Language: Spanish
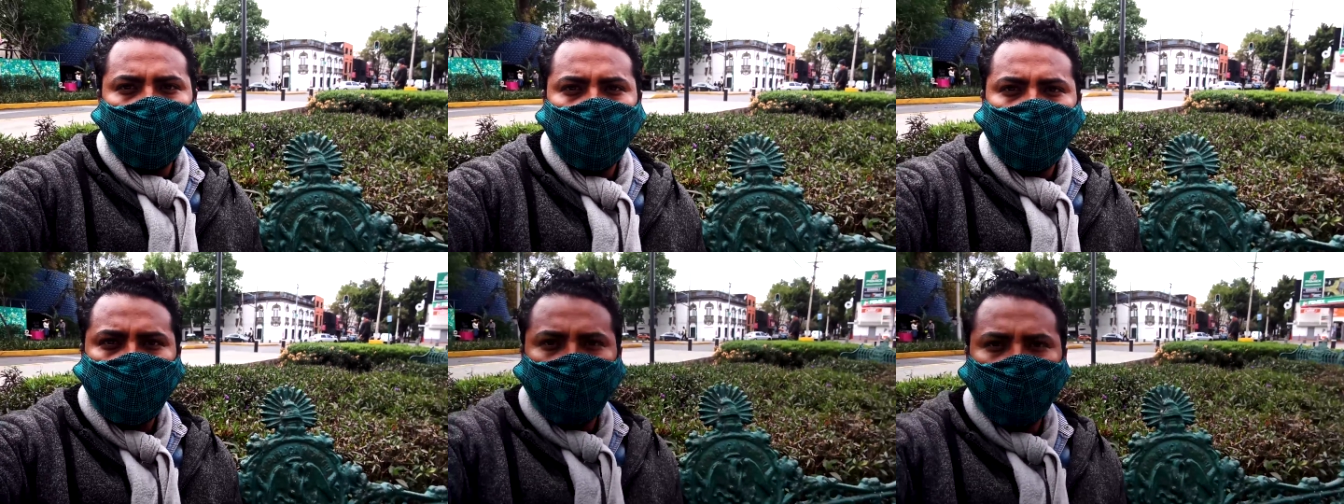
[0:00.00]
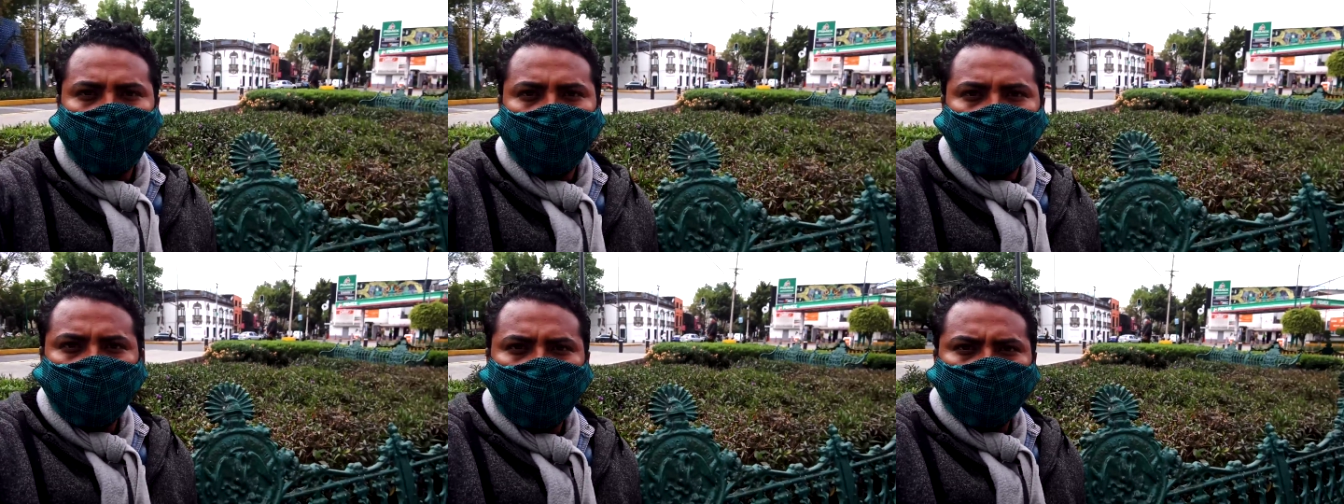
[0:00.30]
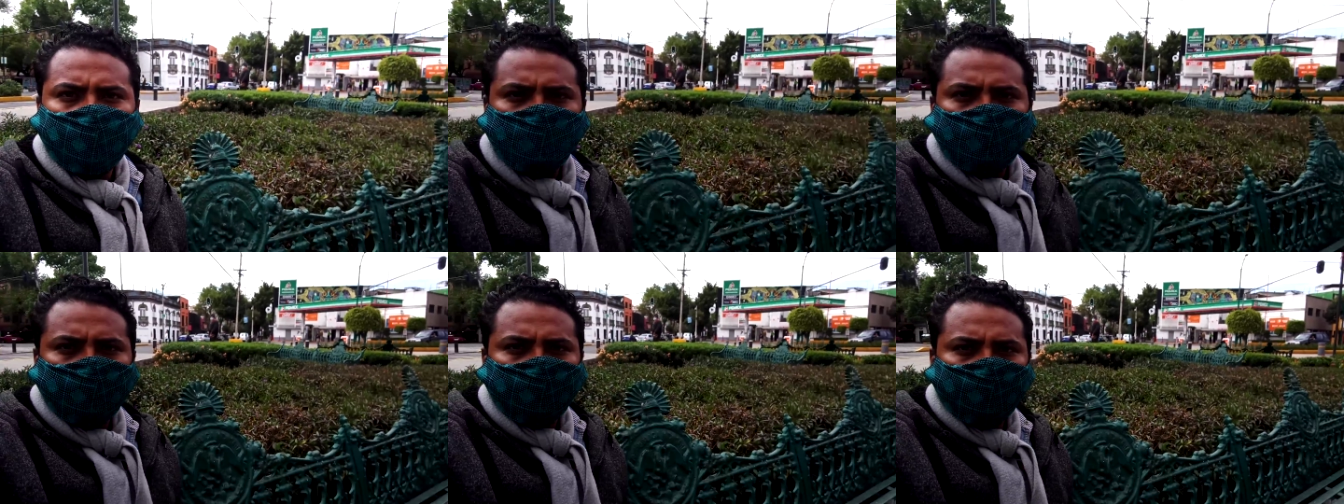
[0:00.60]
que ven a
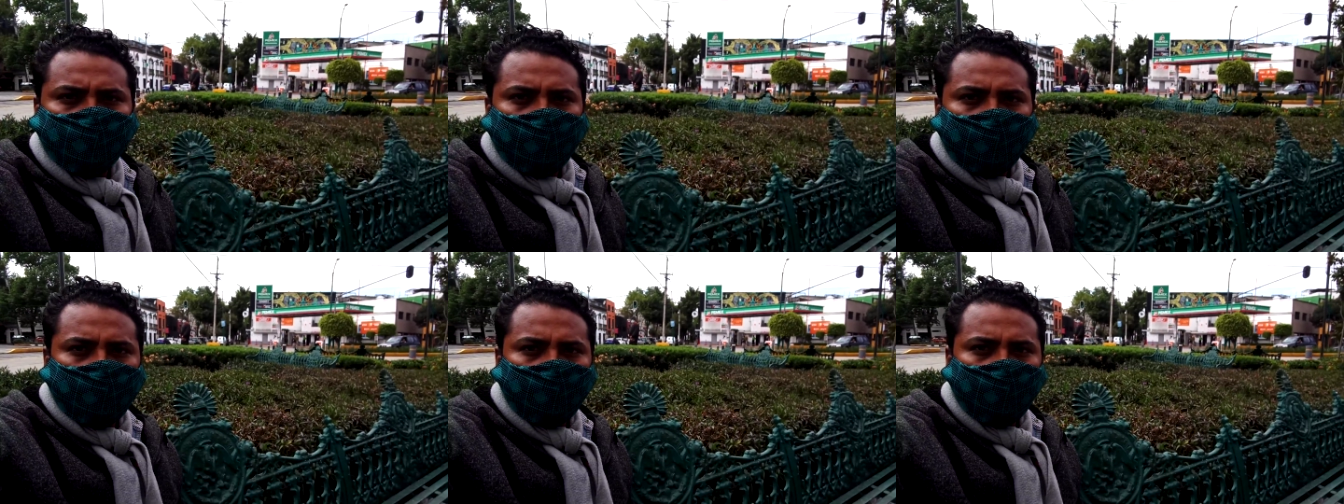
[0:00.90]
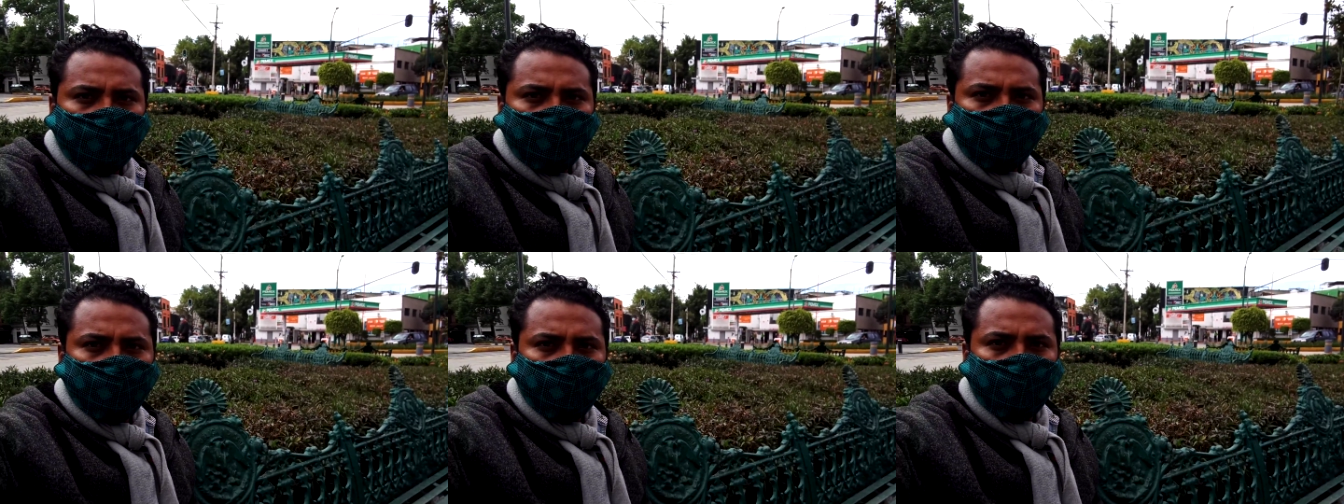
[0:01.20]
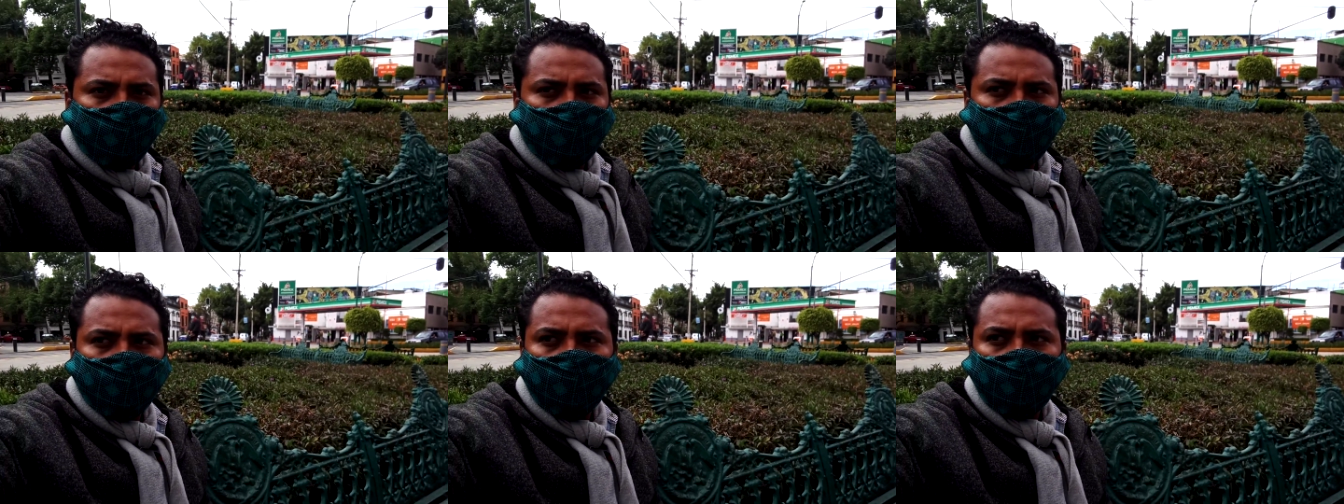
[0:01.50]
mis espaldas
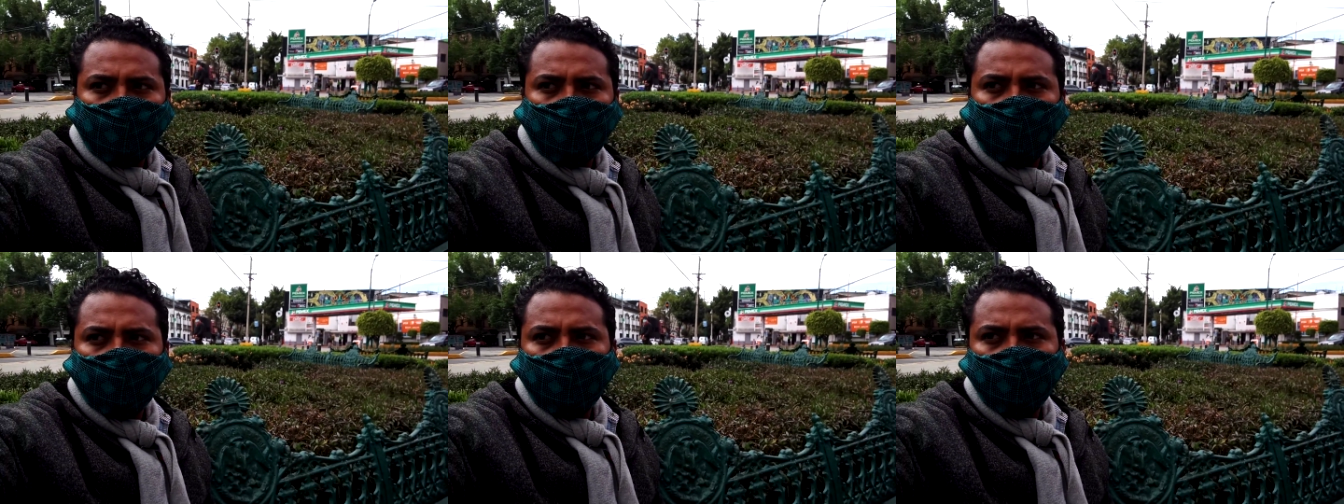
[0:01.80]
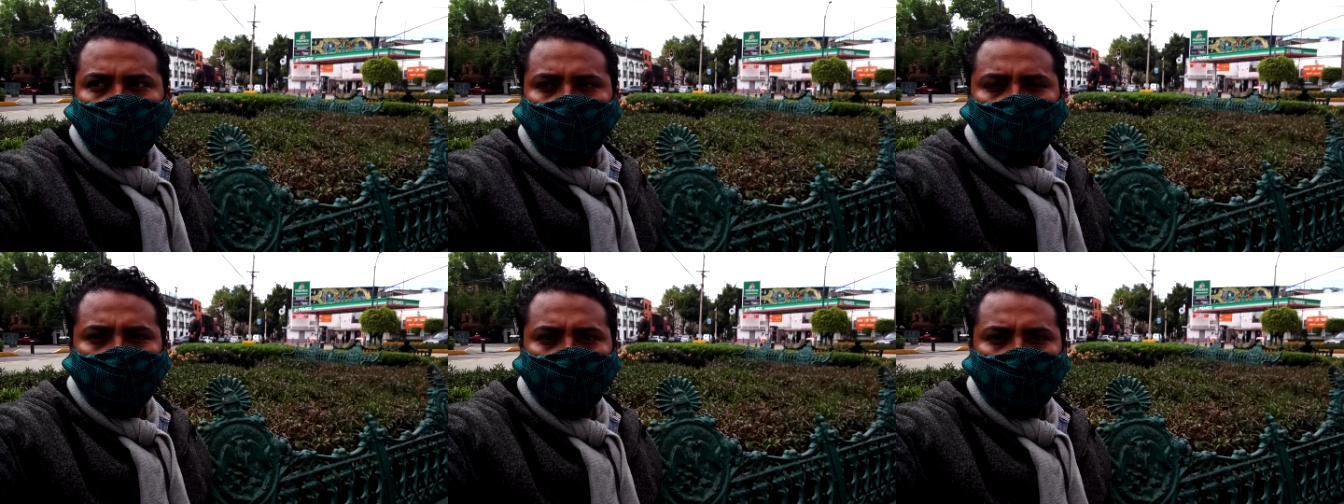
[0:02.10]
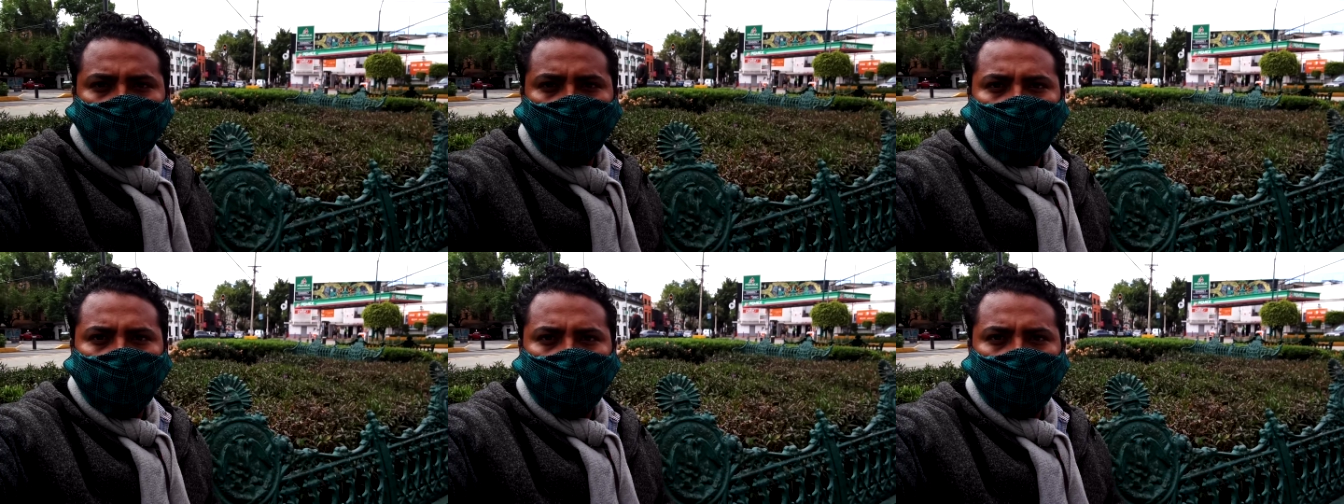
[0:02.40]

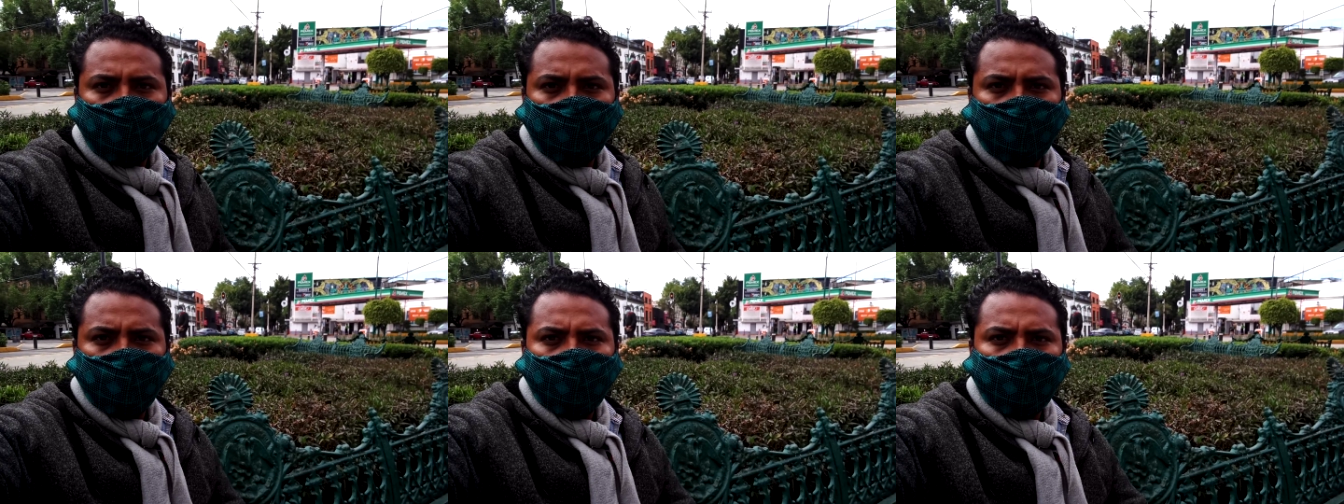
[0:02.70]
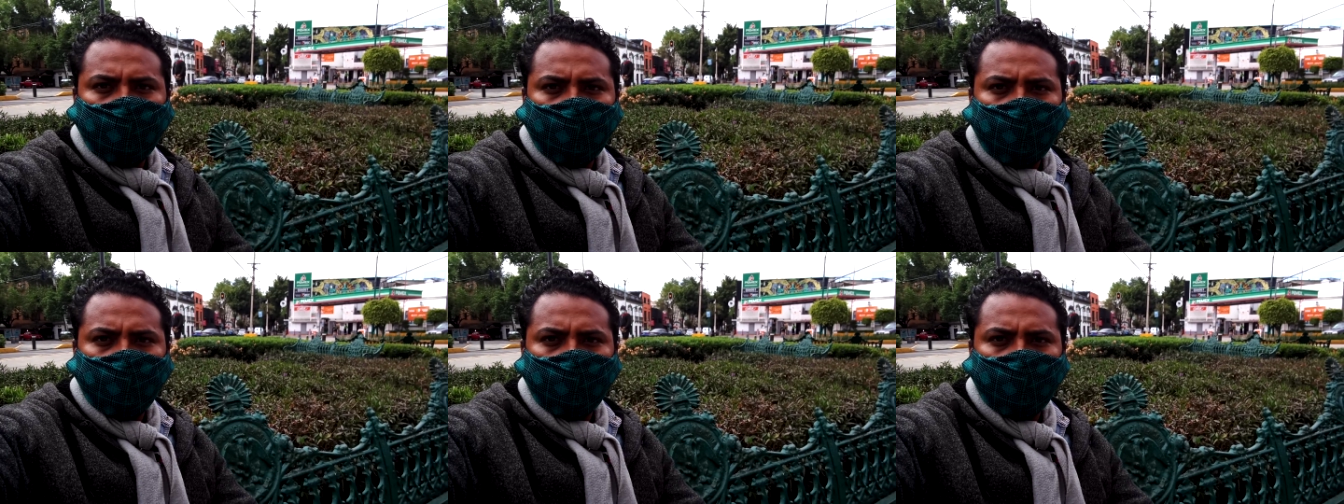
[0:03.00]
ahí,